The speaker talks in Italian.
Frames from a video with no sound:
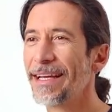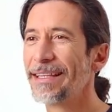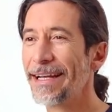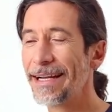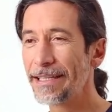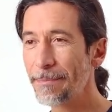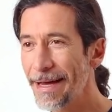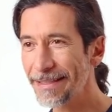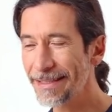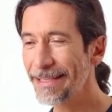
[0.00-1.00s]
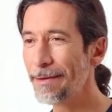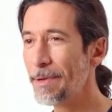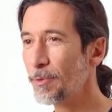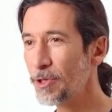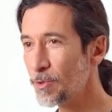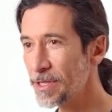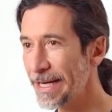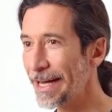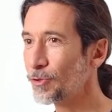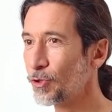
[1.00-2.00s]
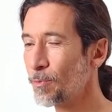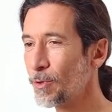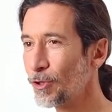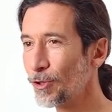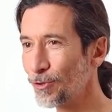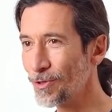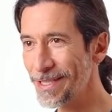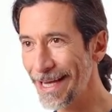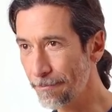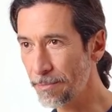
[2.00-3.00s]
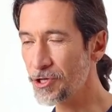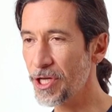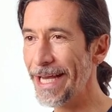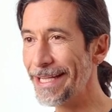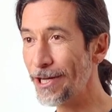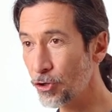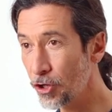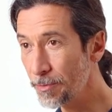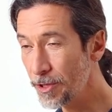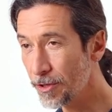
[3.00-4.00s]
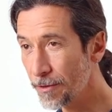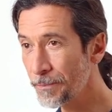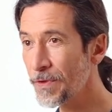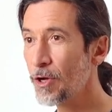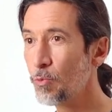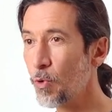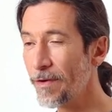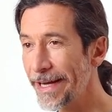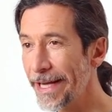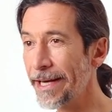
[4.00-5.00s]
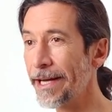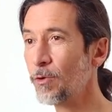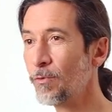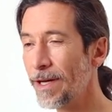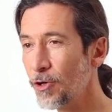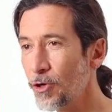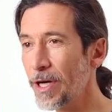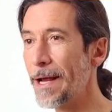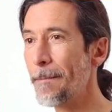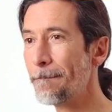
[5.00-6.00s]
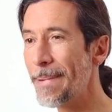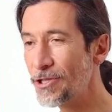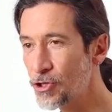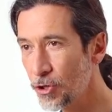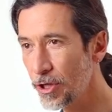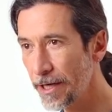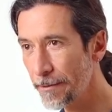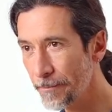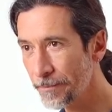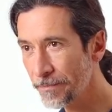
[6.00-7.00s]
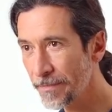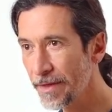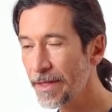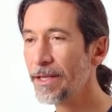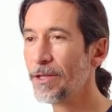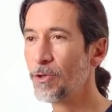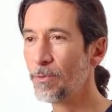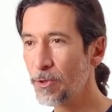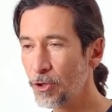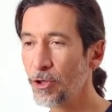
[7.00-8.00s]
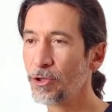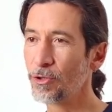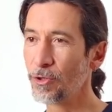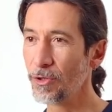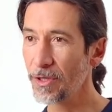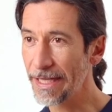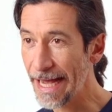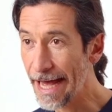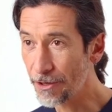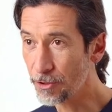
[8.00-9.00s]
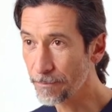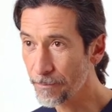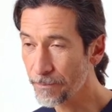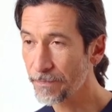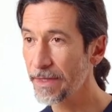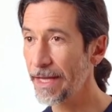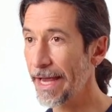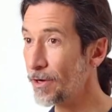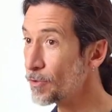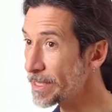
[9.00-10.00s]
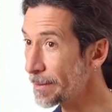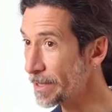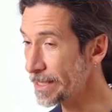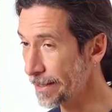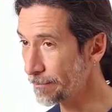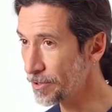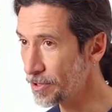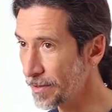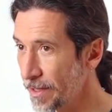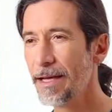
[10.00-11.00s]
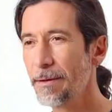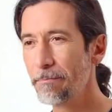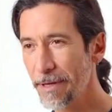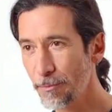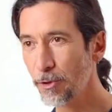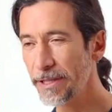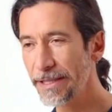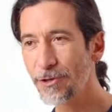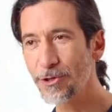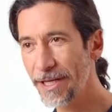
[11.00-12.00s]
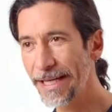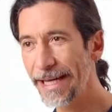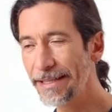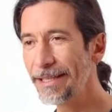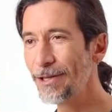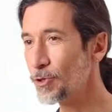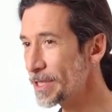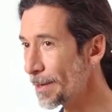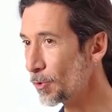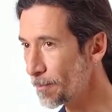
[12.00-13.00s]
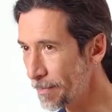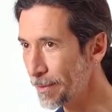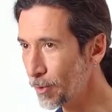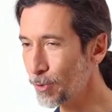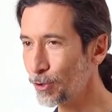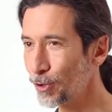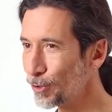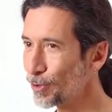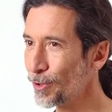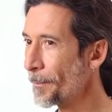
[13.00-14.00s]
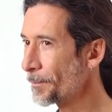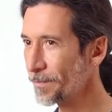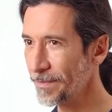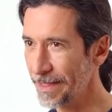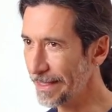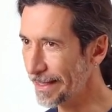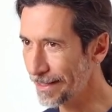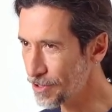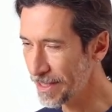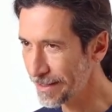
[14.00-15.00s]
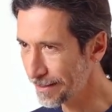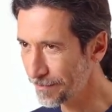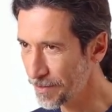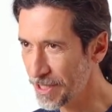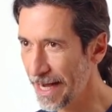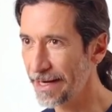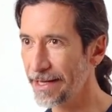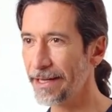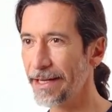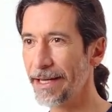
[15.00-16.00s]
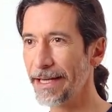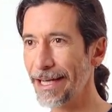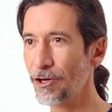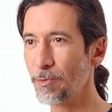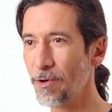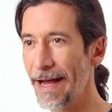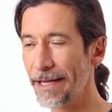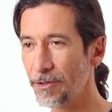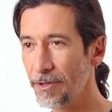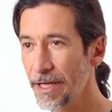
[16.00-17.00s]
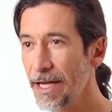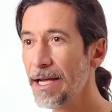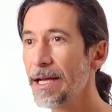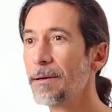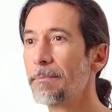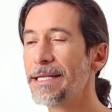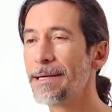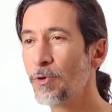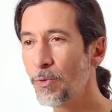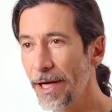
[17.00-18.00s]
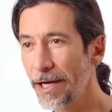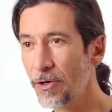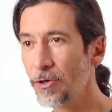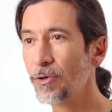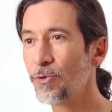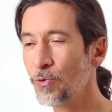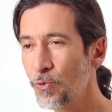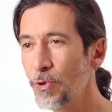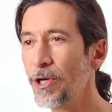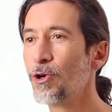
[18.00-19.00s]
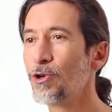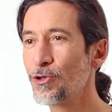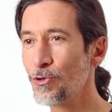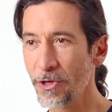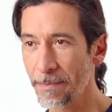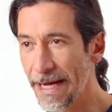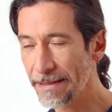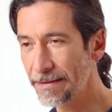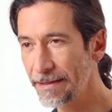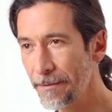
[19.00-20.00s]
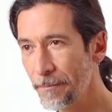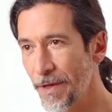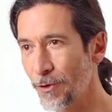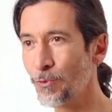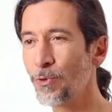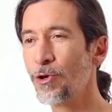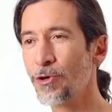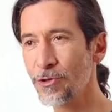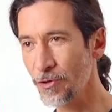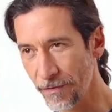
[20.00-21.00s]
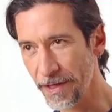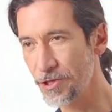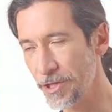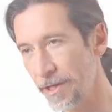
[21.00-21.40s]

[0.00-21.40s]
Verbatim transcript: Dall'altra parte abbiamo dimostrato che un prodotto semplice ed economico può avere un valore maggiore di un prodotto caro e non sempre semplice. Per molti dei nostri clienti non siamo il primo prodotto di intelligenza artificiale che hanno provato, ma siamo quello con cui loro sono rimasti e con cui loro sono felici di